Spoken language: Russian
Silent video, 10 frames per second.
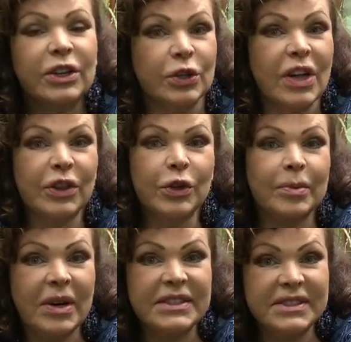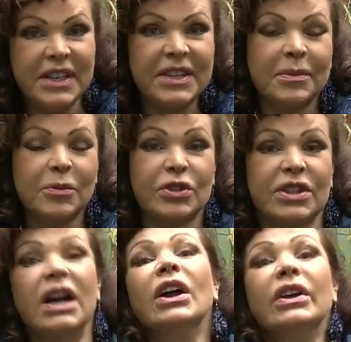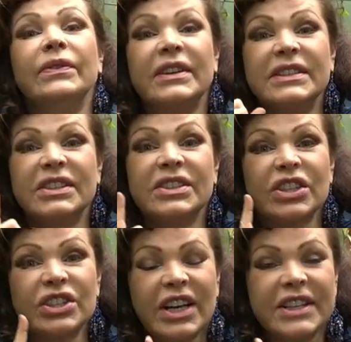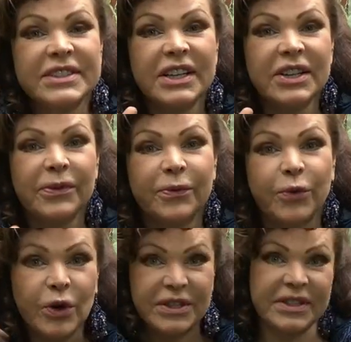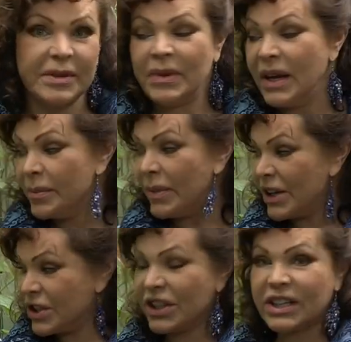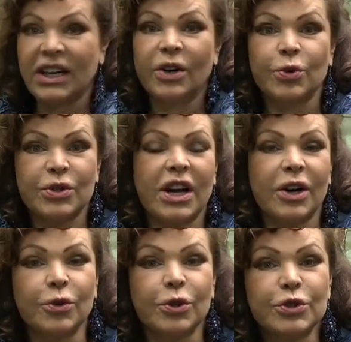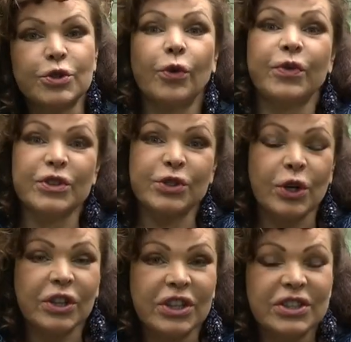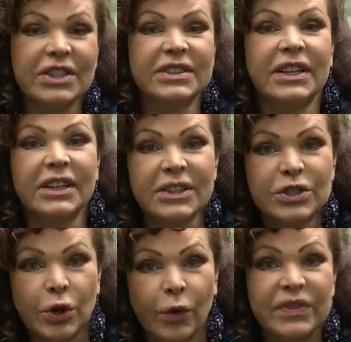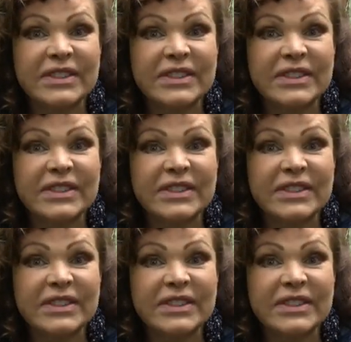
то на одном растении можно видеть 6 или 8 больших уже огурцов и столько же зеленцов.